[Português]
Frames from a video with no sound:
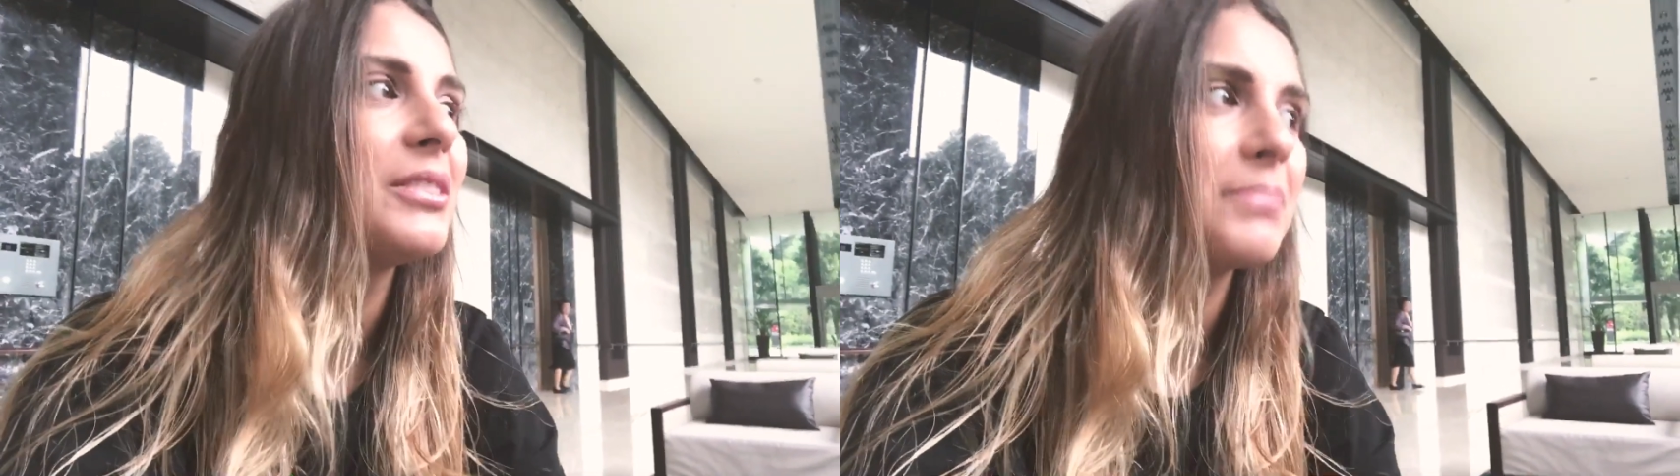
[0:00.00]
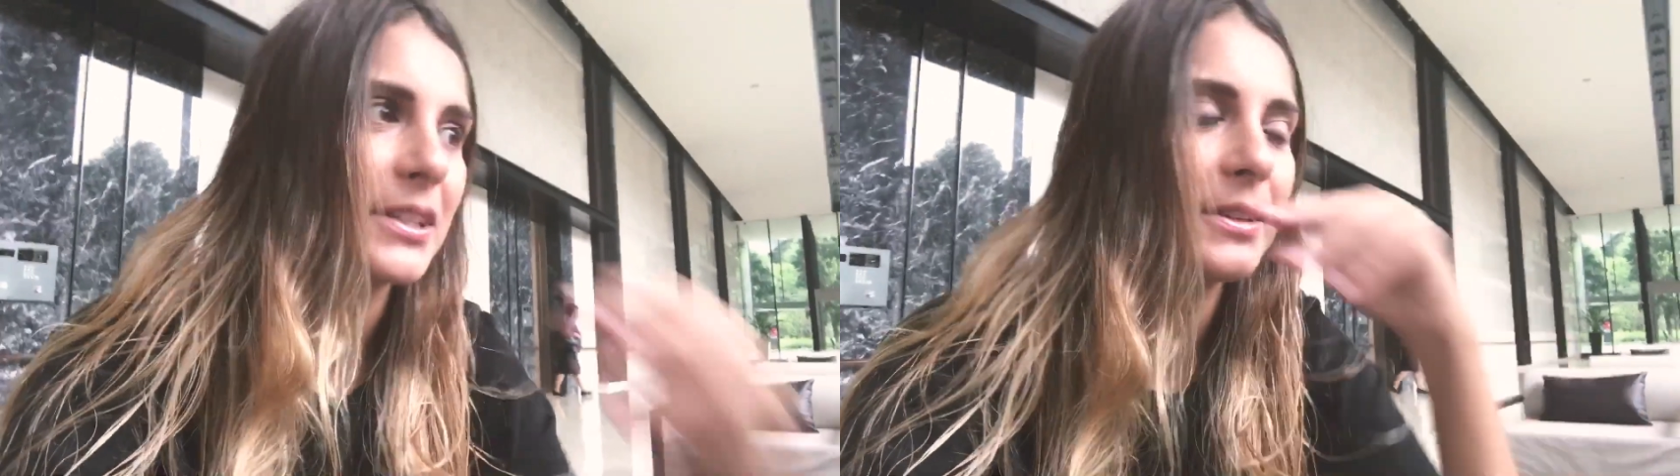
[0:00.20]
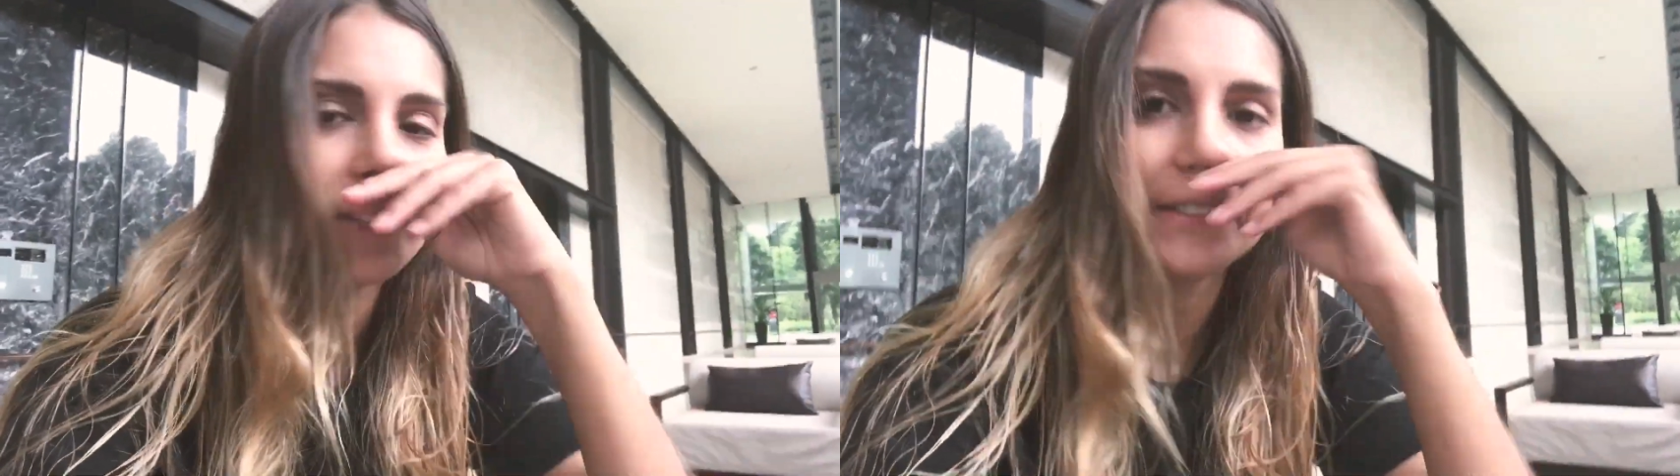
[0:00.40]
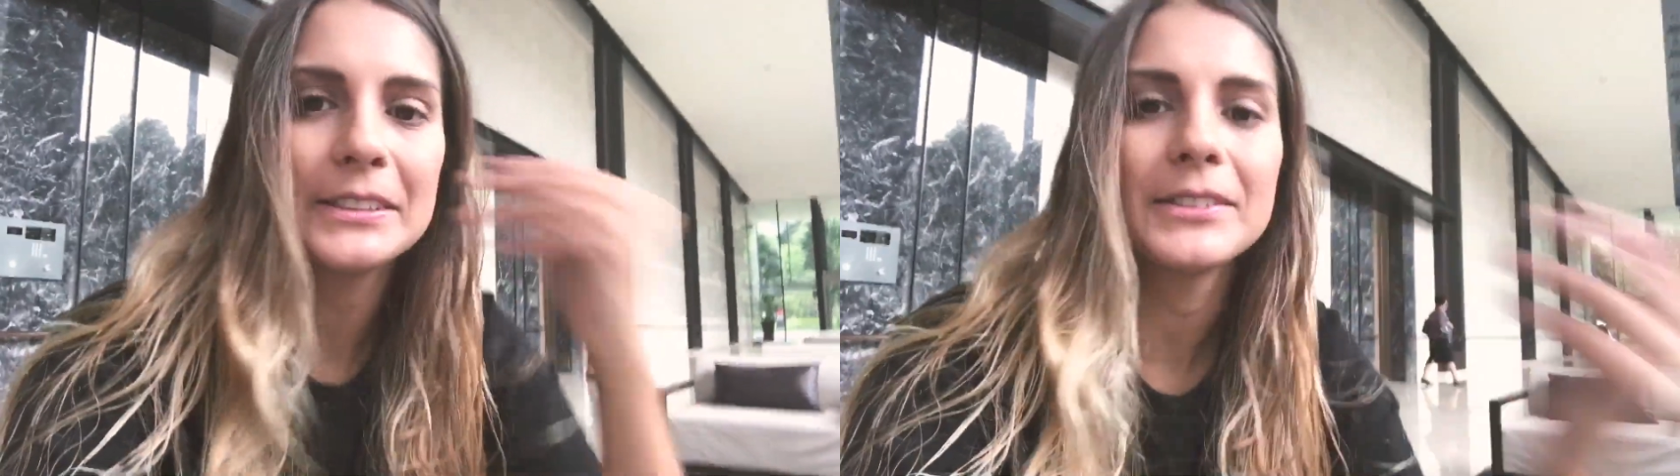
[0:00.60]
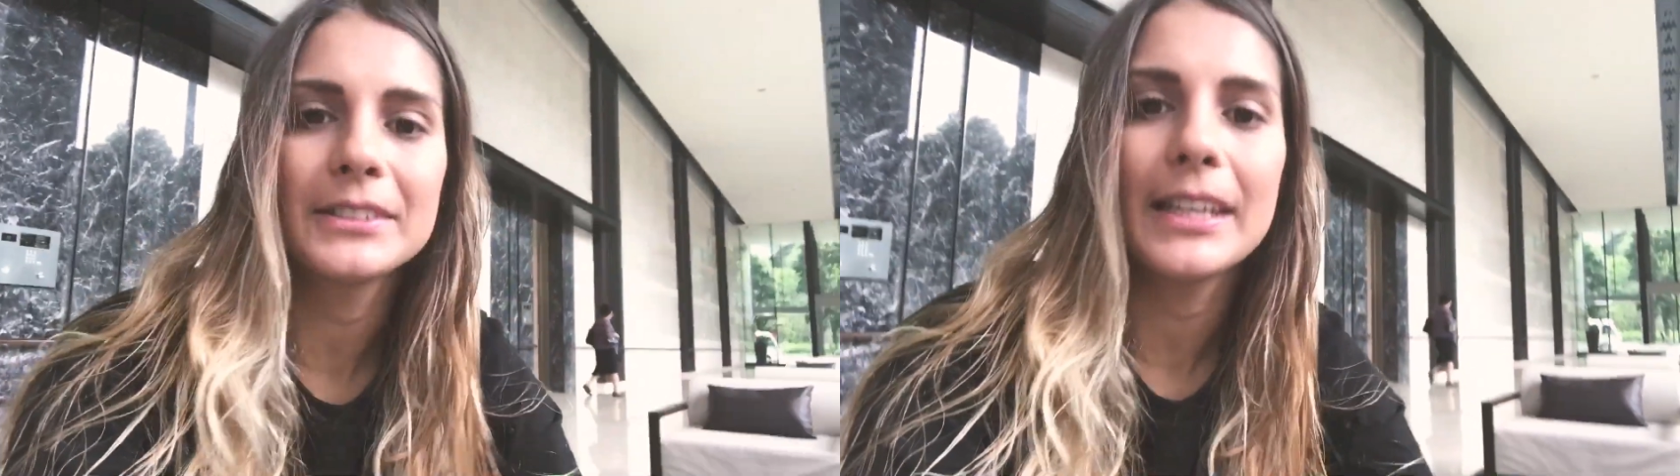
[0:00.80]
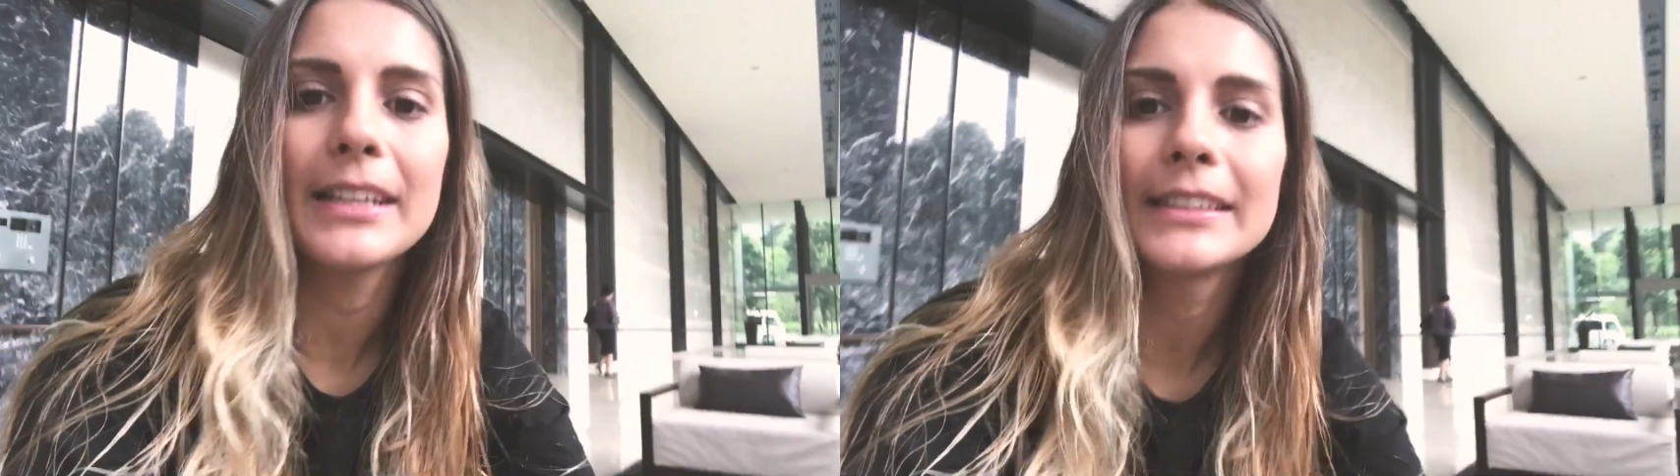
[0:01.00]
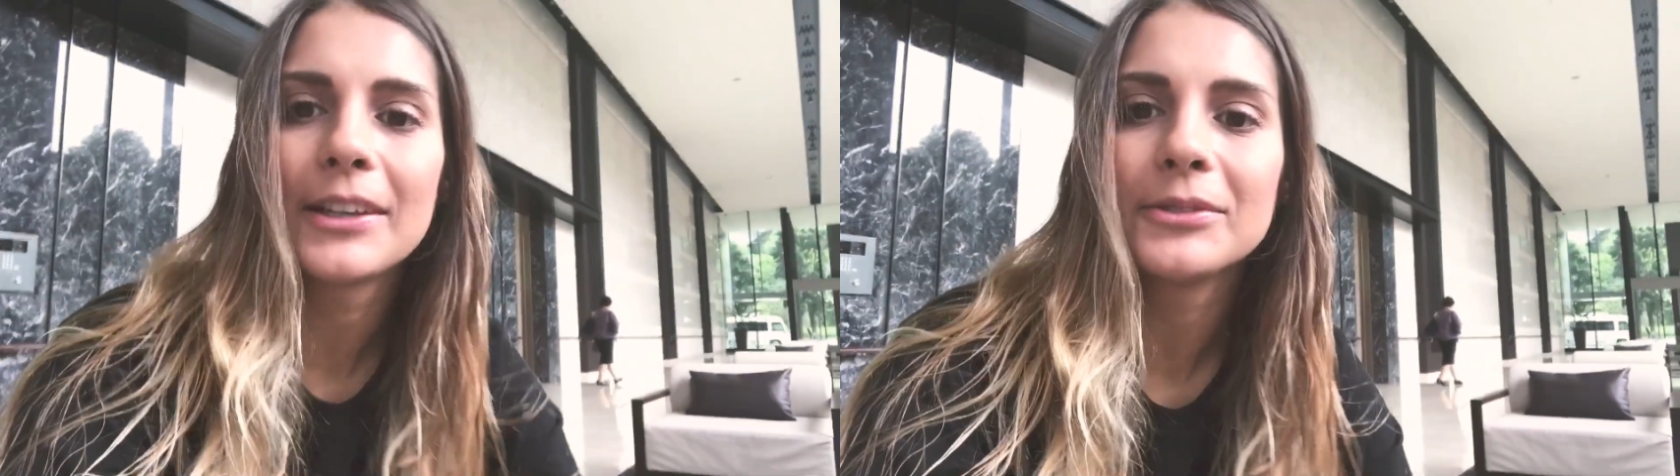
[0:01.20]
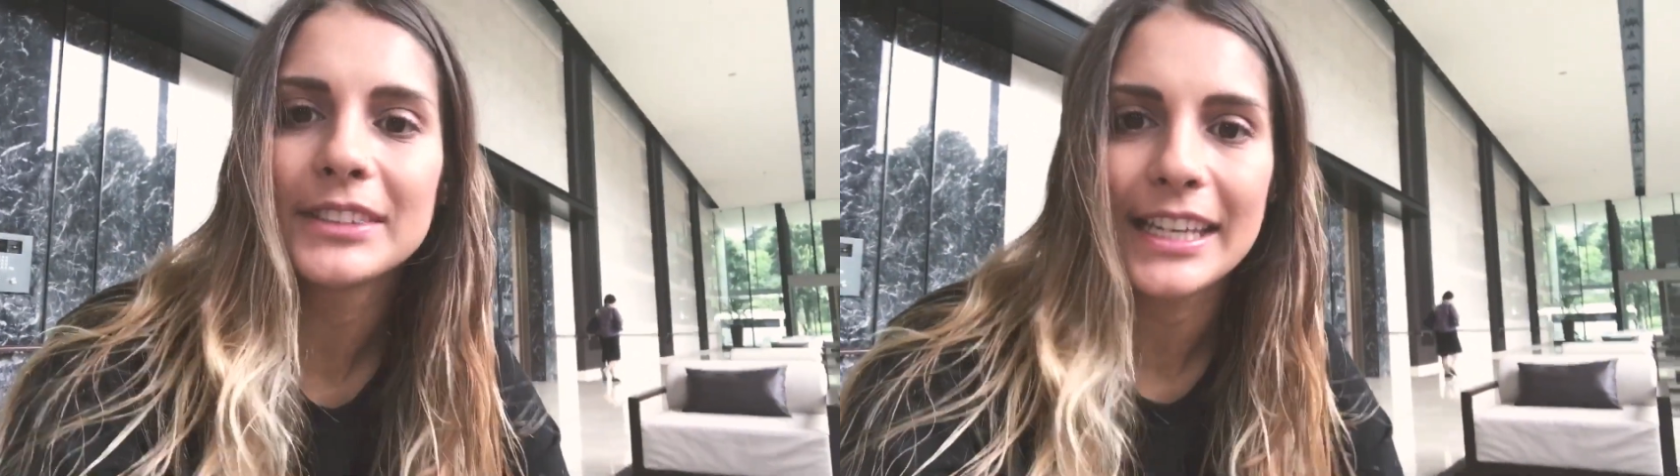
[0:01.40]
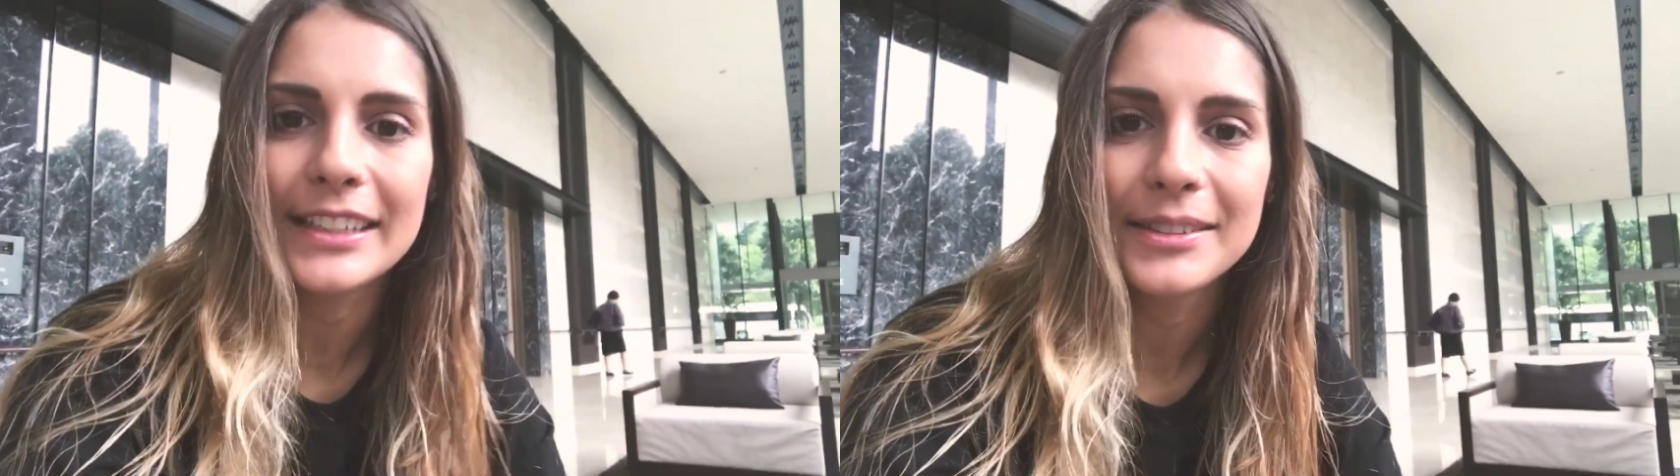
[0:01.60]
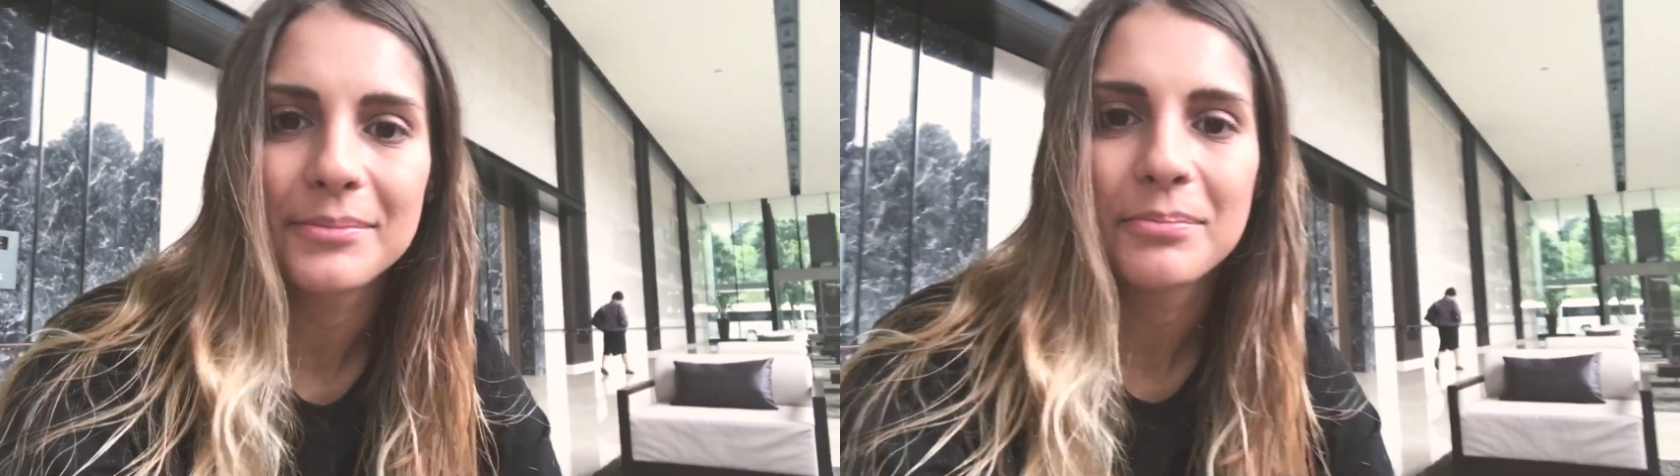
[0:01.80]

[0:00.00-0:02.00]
impressionante não, não ter